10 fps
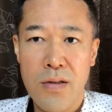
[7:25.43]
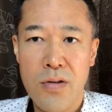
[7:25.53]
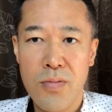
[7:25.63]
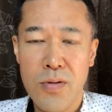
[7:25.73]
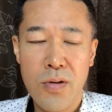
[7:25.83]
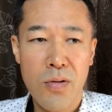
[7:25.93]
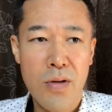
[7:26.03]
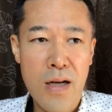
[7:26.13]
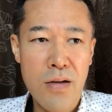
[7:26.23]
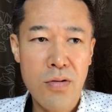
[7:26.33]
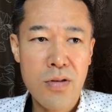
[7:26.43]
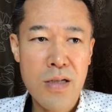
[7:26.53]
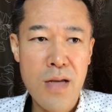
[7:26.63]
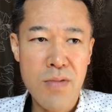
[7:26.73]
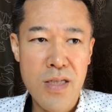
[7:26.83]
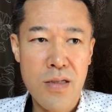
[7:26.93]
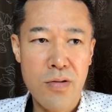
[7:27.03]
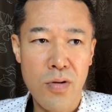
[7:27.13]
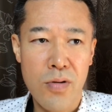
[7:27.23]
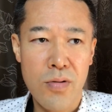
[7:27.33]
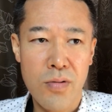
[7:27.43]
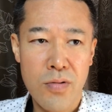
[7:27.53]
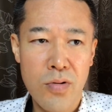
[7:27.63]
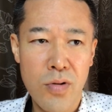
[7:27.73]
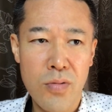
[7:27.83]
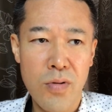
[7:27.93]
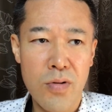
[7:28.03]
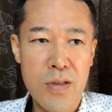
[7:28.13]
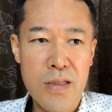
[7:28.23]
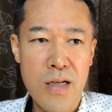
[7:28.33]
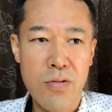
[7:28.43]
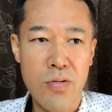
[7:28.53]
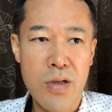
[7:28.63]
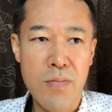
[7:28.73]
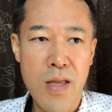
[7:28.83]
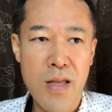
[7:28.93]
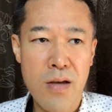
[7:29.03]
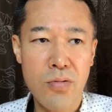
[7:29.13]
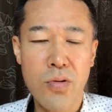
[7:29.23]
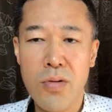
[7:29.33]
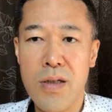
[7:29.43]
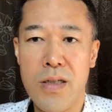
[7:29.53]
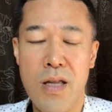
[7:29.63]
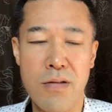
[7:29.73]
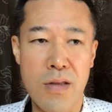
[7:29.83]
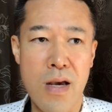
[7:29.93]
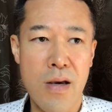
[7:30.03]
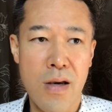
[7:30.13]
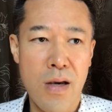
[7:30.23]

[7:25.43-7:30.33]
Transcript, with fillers: 自分のお金の使い道そのそういうものをしっかりこう決めていく時にですね